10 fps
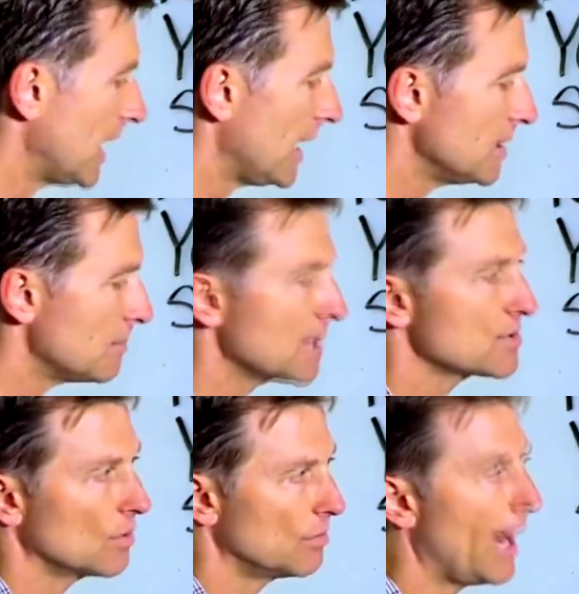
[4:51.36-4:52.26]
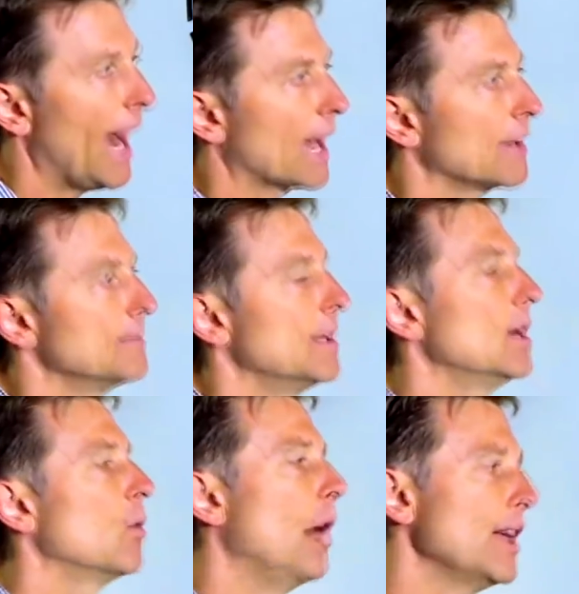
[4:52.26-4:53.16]
вам придется вернуть
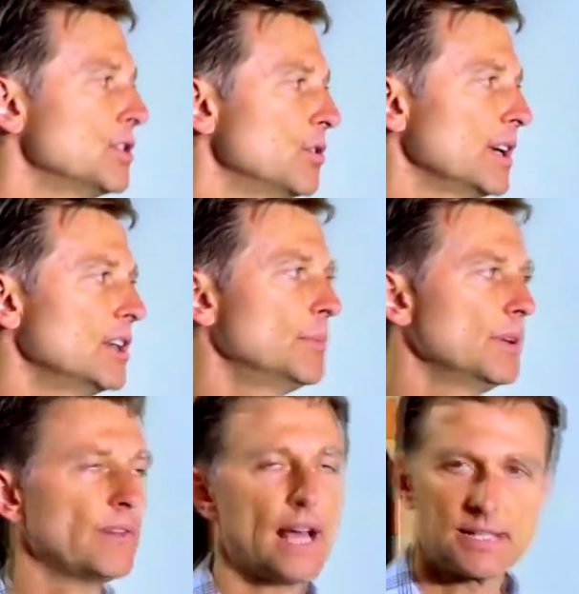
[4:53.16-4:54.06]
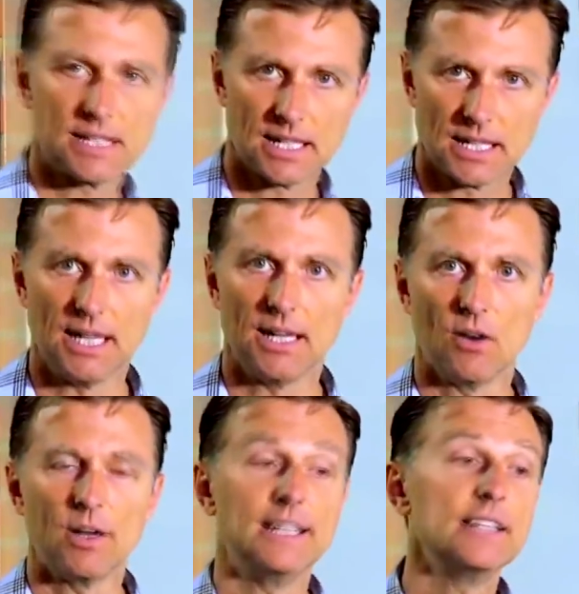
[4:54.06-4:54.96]
мышцы, пока вы на интервальном голодании
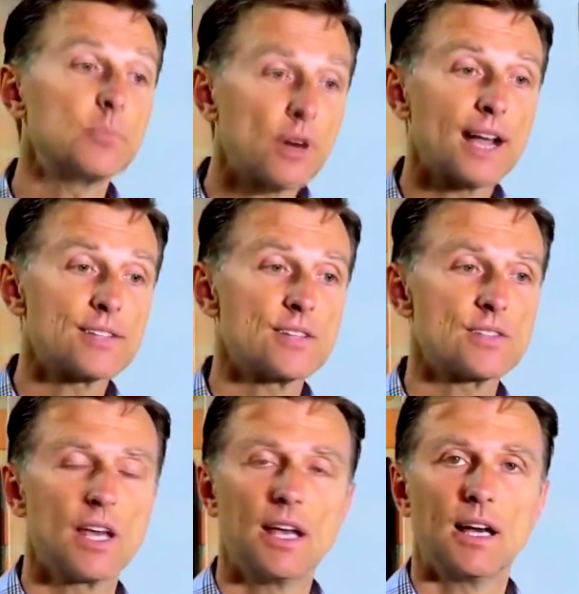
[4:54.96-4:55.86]
и кето-диете.